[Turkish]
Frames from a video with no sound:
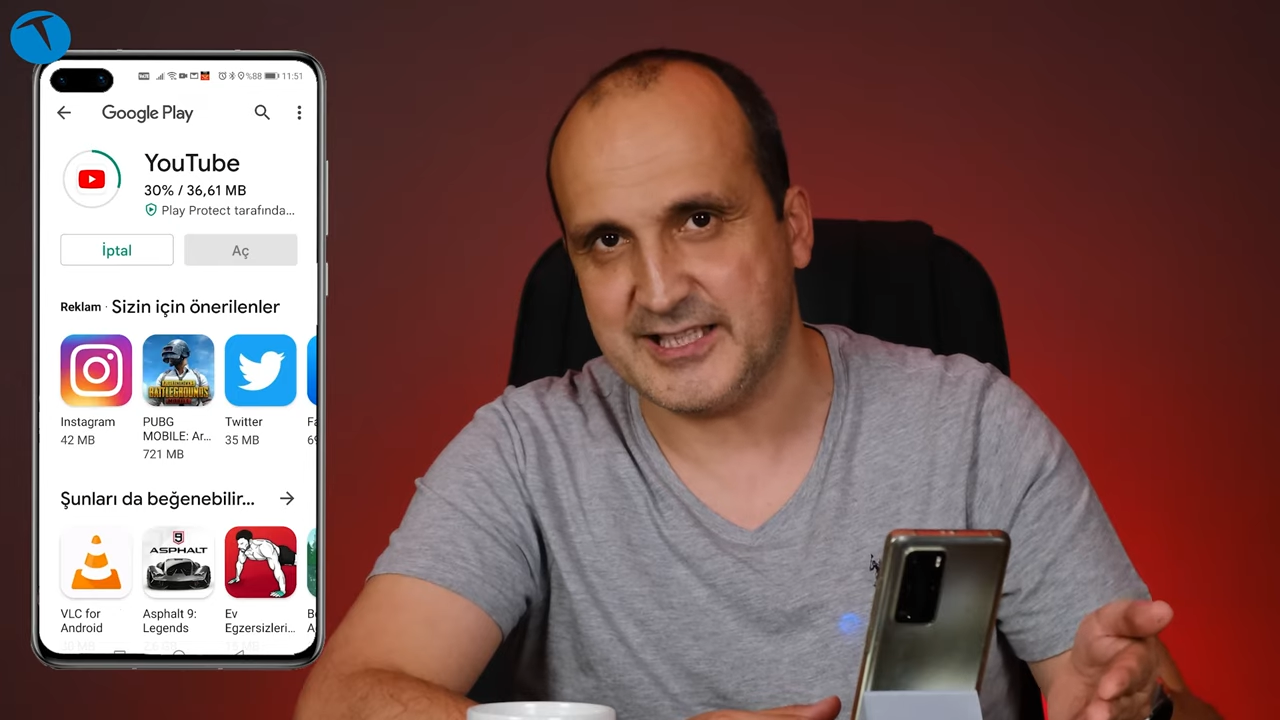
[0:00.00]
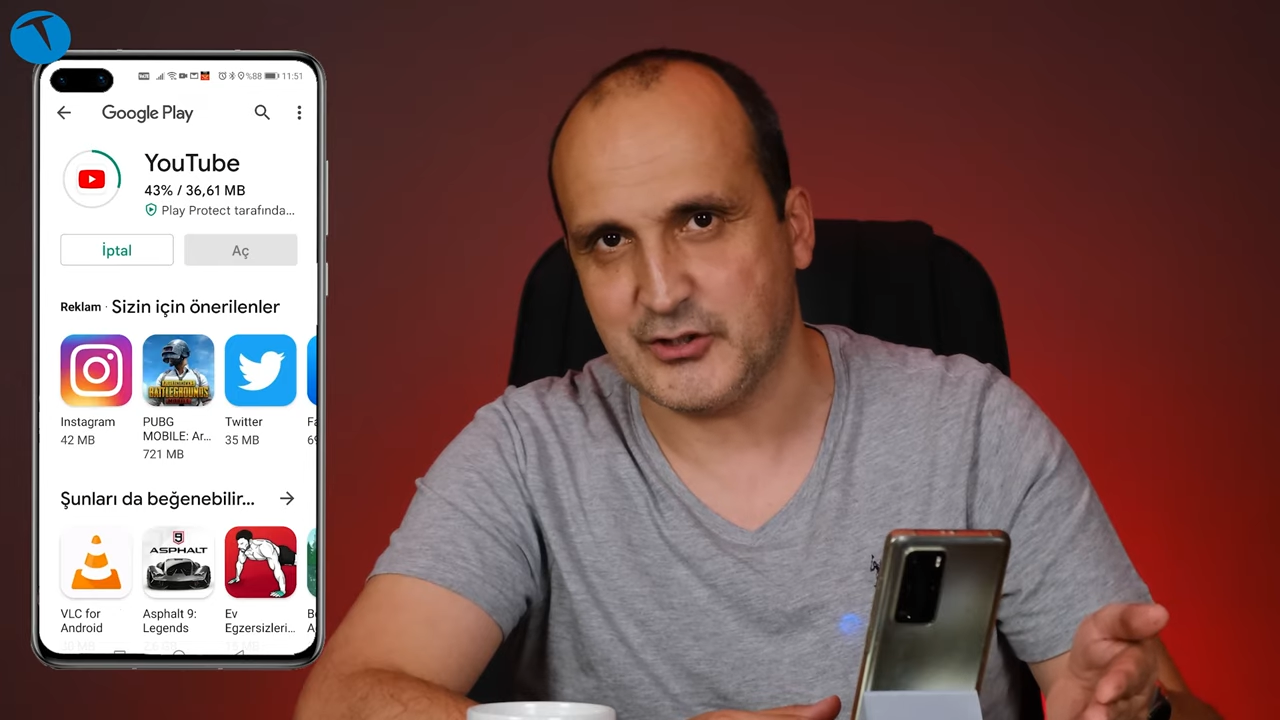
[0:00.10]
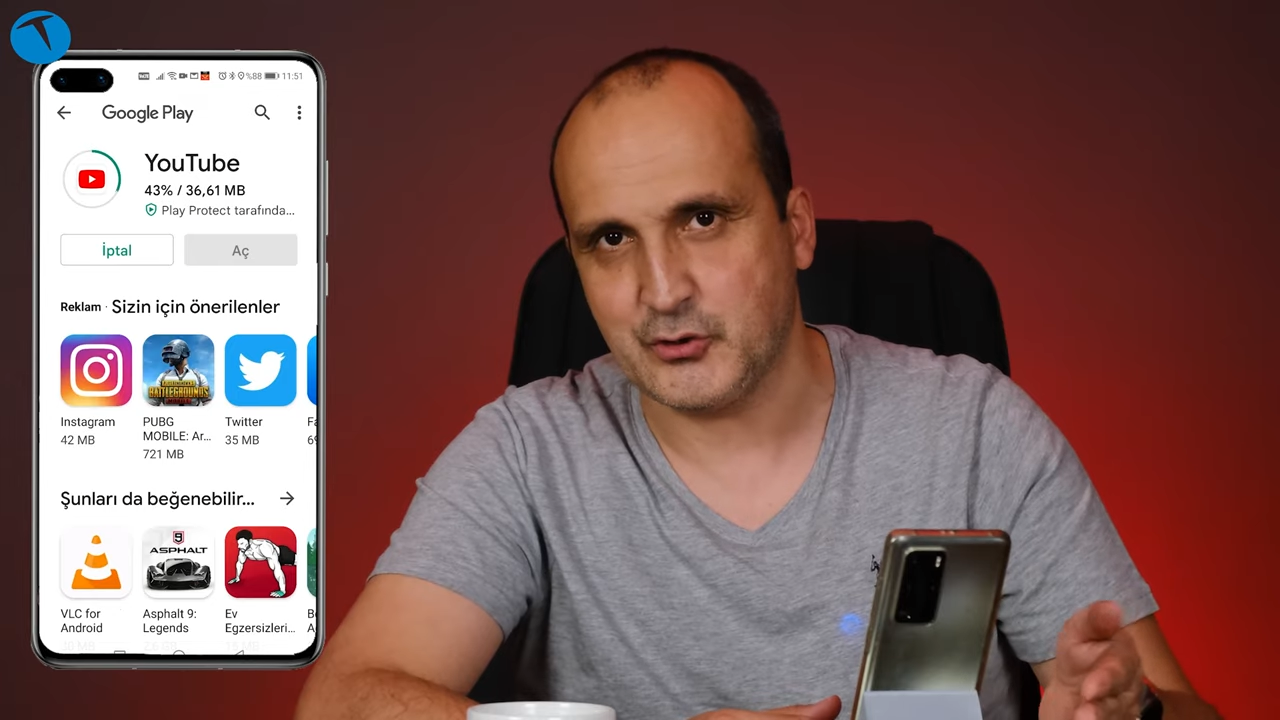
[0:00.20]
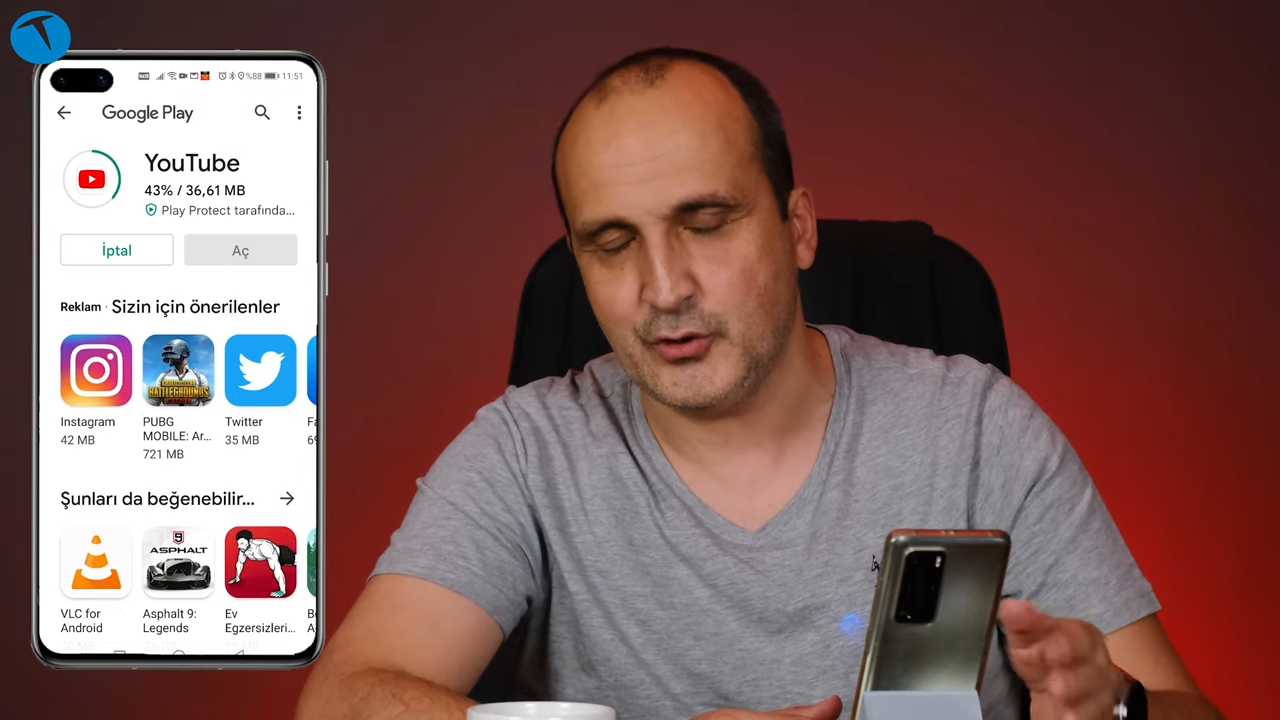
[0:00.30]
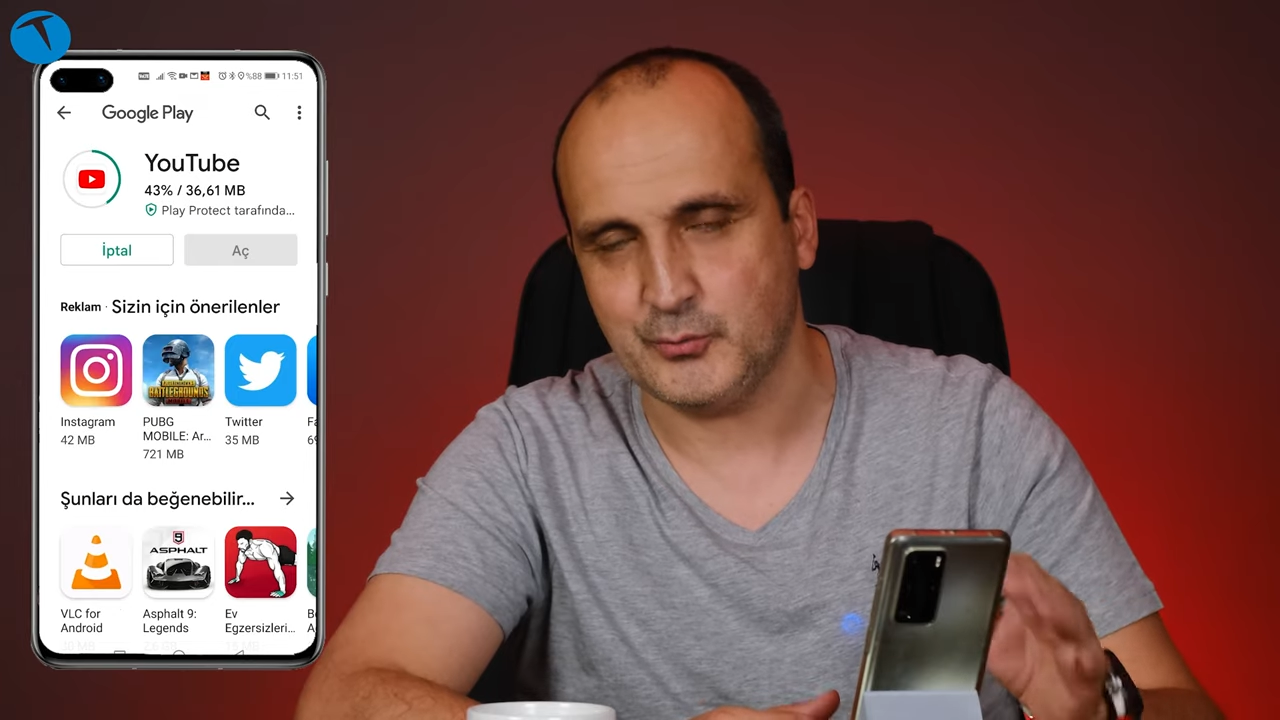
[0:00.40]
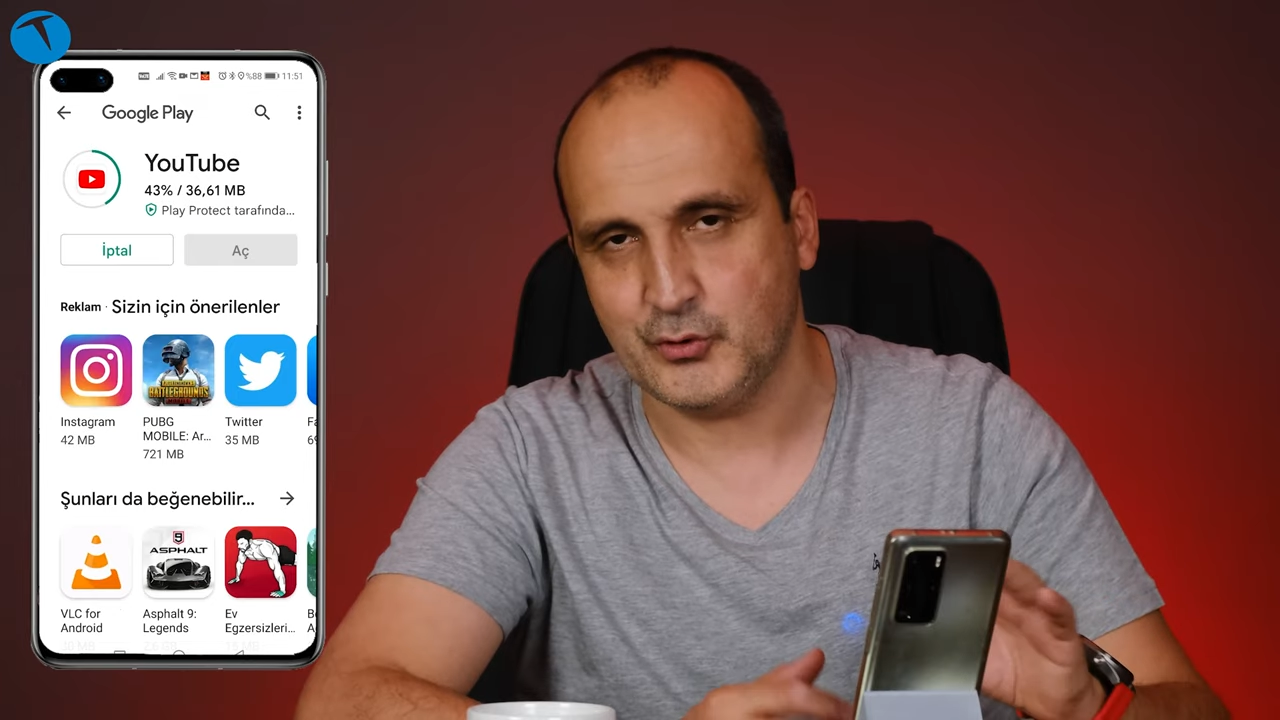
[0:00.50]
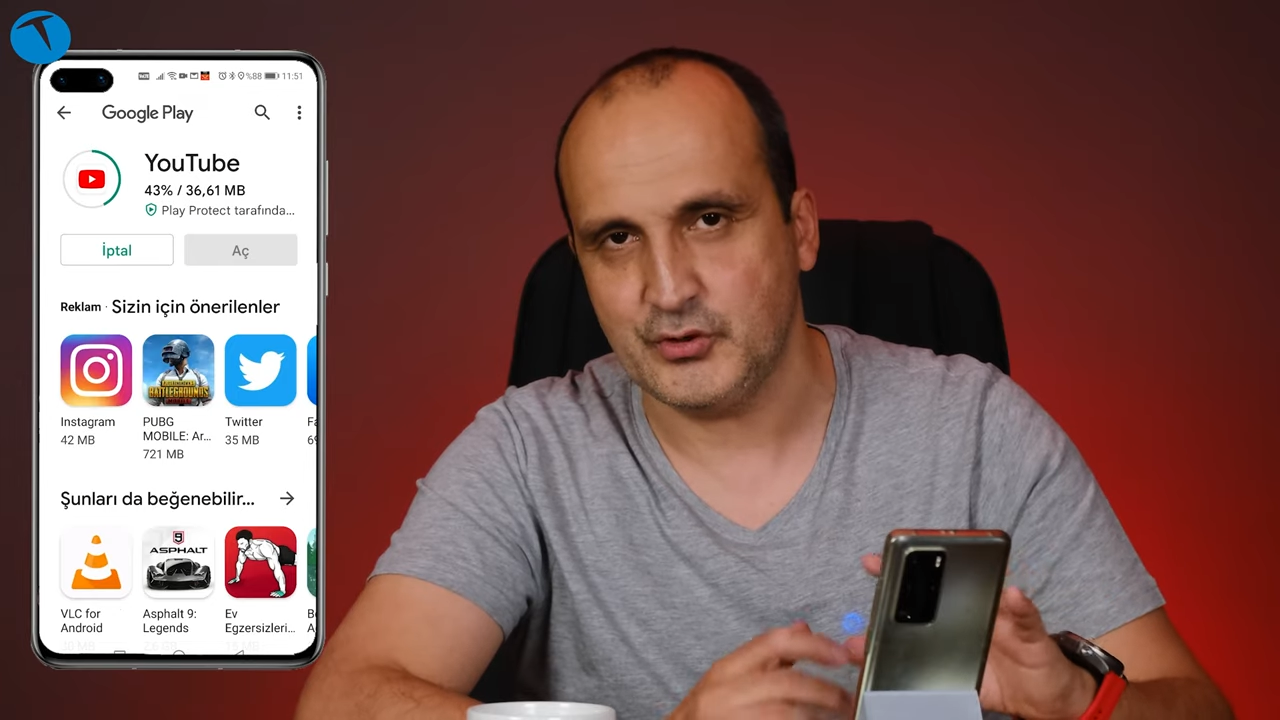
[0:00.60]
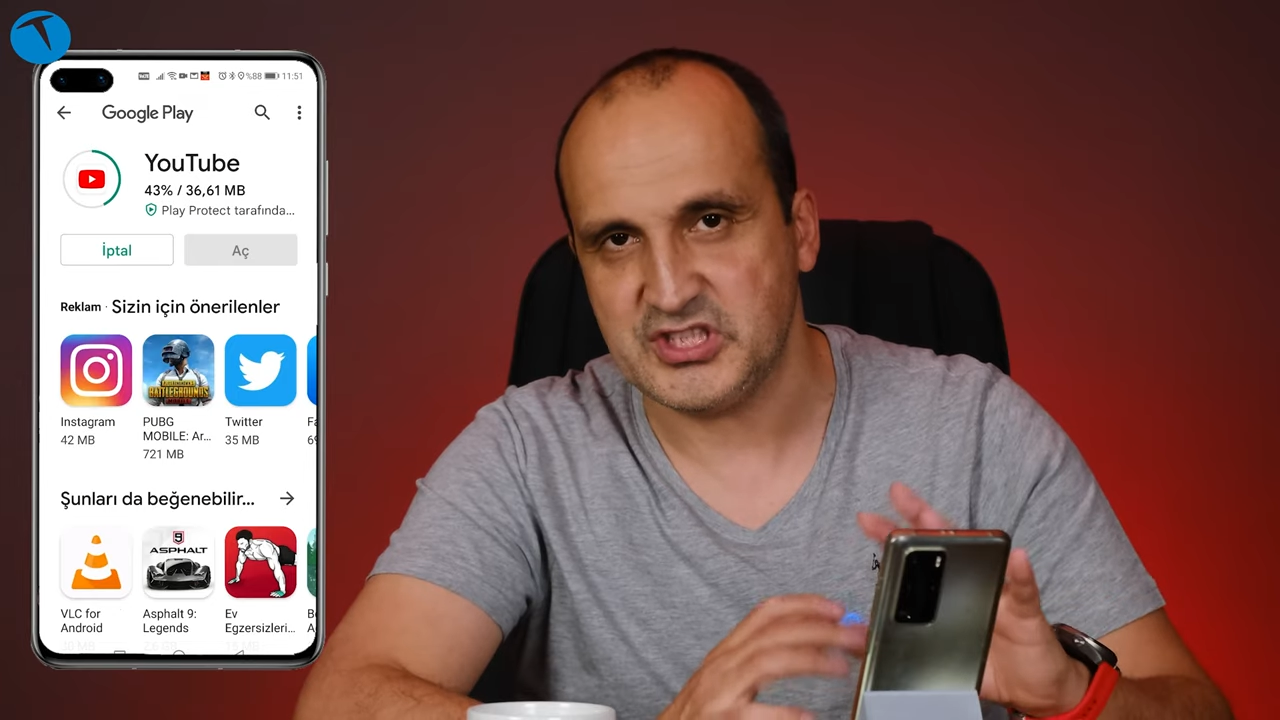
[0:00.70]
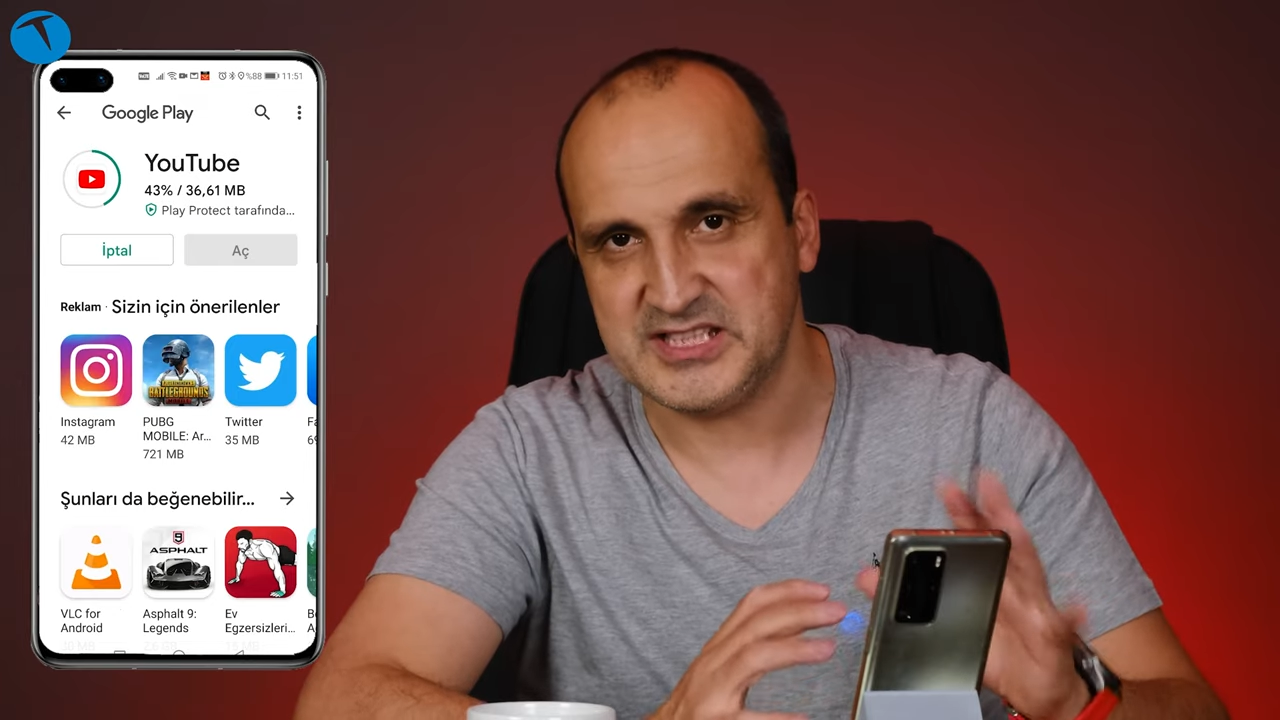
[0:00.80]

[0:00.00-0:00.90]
gerekiyor bu